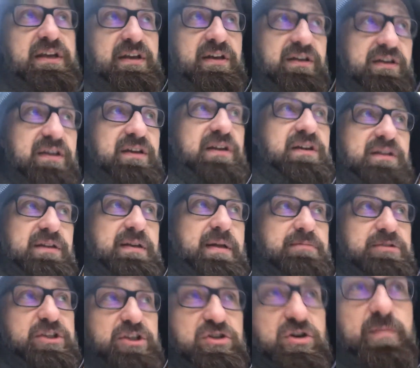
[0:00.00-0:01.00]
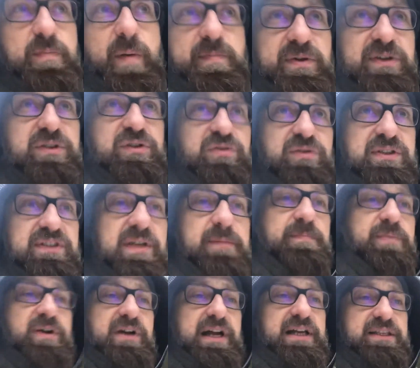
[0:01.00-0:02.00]
E, ja myślę, że on po prostu chce
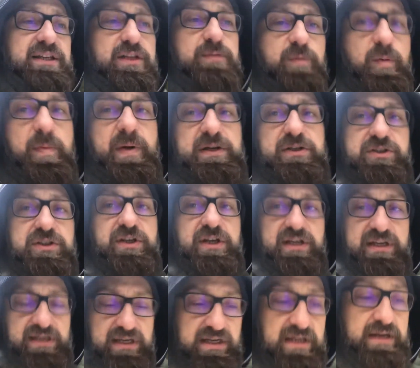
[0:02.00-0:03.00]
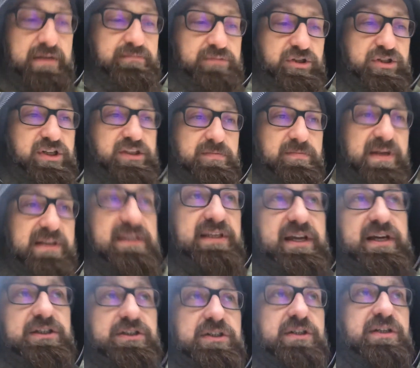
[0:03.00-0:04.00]
pokazać, popatrzcie, przyszedł
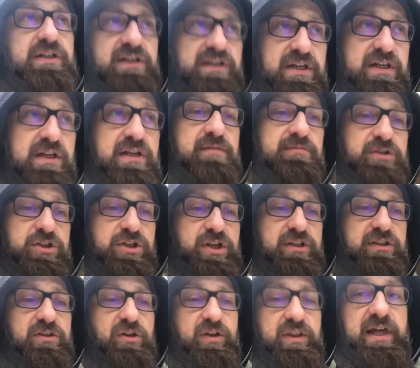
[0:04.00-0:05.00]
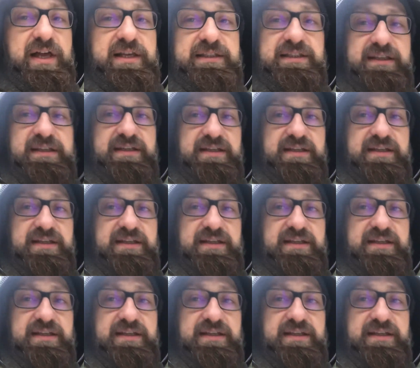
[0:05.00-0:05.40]
Mesjasz, przyszedł do nas,